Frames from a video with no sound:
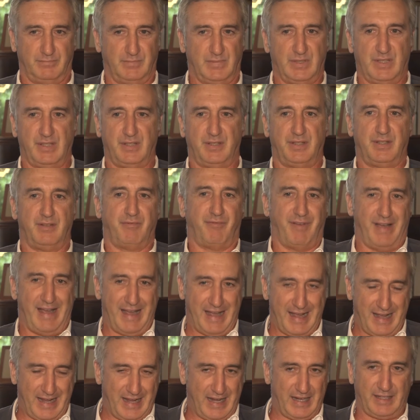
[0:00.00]
ti, ti
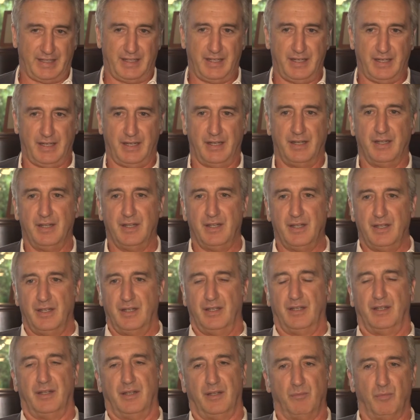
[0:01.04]
fa anche
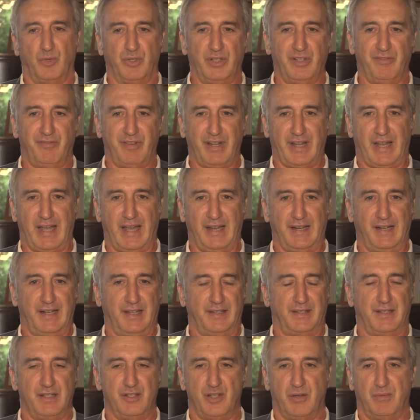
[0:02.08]
eh, modificare
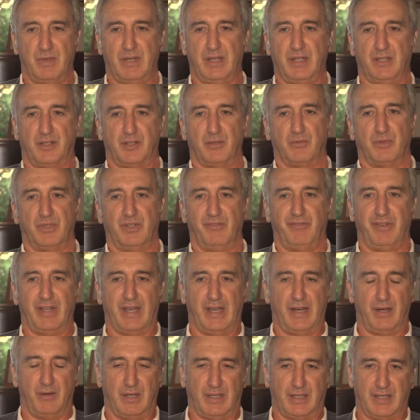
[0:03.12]
l'atteggiamento,
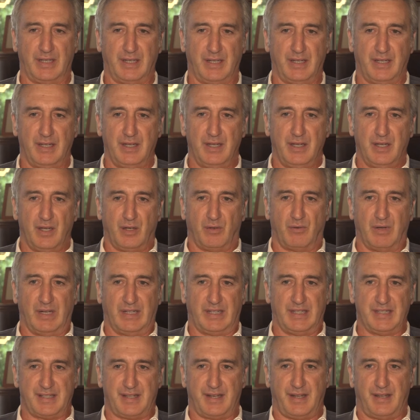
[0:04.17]
modificare qualche,
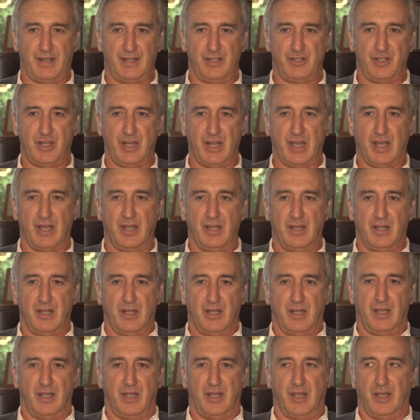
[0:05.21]
qualche strategia,
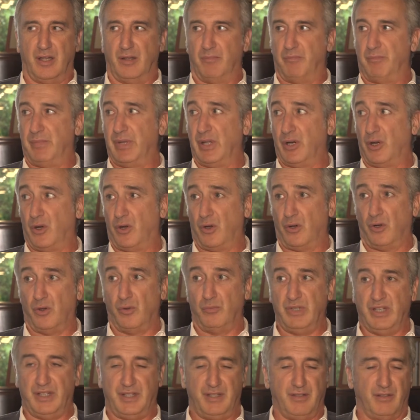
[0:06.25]
eh, però
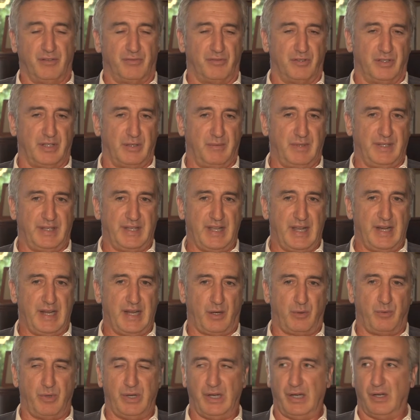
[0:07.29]
l'obiettivo fondamentale
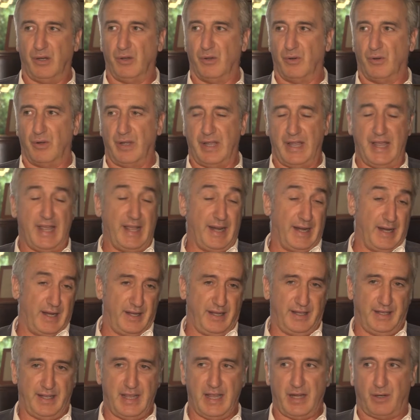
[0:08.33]
è quello, era
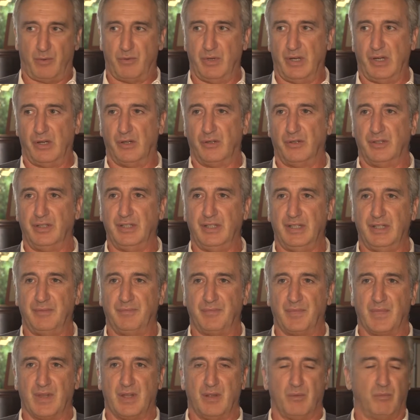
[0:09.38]
ed è quello di
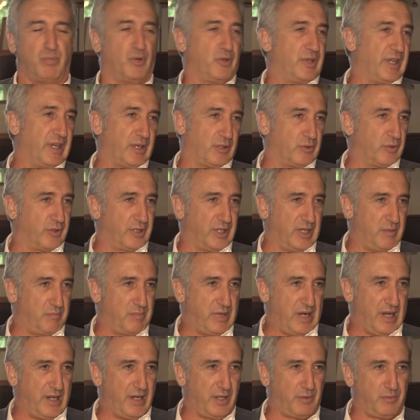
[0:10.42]
poter correre il
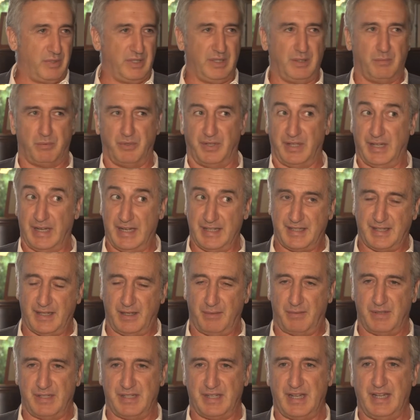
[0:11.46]
palio e quindi poter
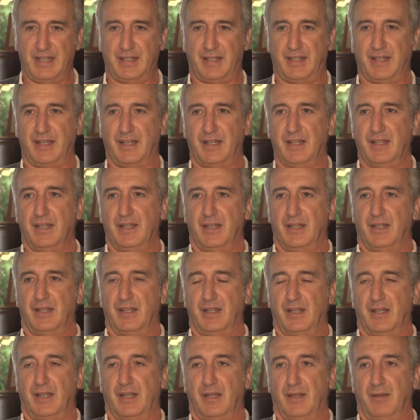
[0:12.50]
essere presente
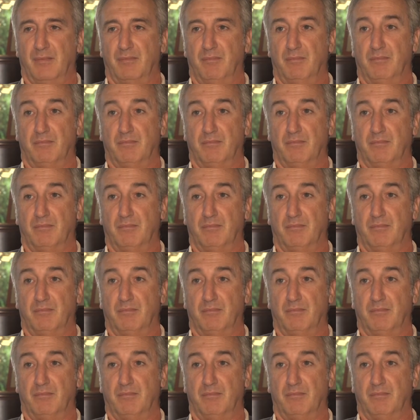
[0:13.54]
eh,